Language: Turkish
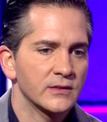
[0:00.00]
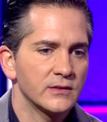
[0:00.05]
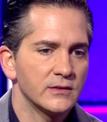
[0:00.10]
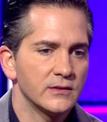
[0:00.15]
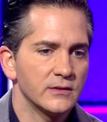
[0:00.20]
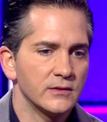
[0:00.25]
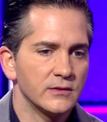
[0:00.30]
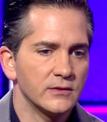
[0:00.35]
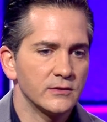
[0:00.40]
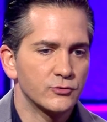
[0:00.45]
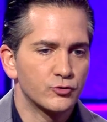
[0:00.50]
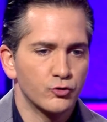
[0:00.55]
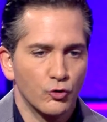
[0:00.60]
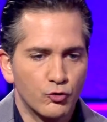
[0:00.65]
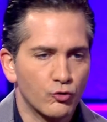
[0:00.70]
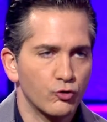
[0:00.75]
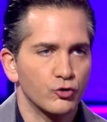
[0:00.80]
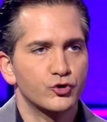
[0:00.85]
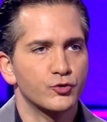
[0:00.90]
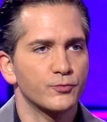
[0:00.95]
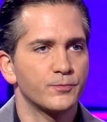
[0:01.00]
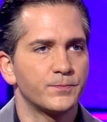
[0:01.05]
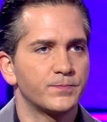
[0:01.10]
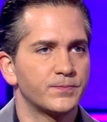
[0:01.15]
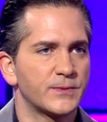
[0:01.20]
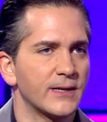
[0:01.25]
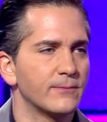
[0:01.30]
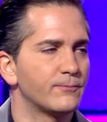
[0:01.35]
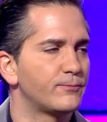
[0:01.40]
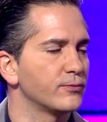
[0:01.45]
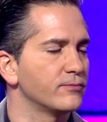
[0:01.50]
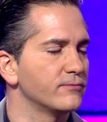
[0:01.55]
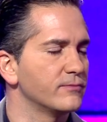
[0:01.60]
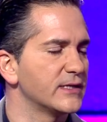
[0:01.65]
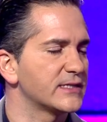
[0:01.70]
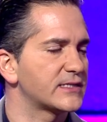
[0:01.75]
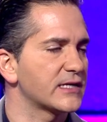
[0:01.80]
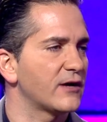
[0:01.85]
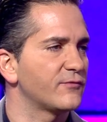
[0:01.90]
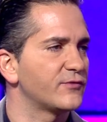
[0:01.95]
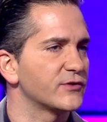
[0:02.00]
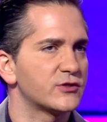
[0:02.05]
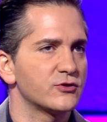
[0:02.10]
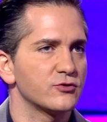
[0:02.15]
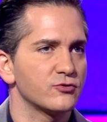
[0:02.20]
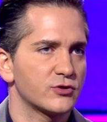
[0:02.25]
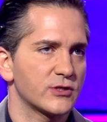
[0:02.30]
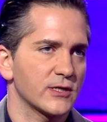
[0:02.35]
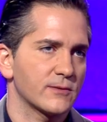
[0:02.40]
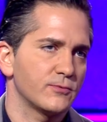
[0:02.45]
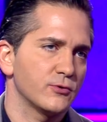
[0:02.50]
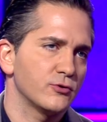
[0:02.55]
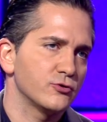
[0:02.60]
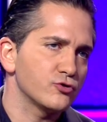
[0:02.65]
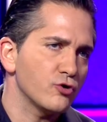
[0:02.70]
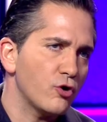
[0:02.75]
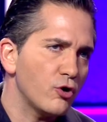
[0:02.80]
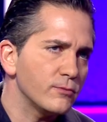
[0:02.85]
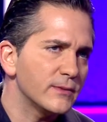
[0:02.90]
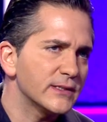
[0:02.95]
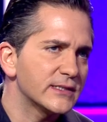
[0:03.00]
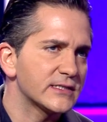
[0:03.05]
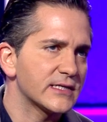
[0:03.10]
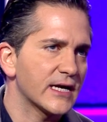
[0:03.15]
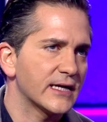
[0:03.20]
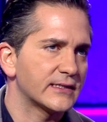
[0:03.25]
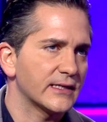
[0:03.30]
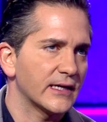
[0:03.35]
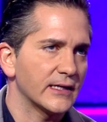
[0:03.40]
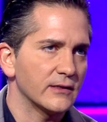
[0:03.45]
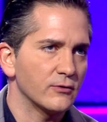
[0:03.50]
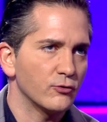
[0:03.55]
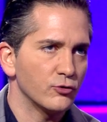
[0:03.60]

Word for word: e, çok koşup tempo mesafesi yüksek bir oyuncu olmadı zaten.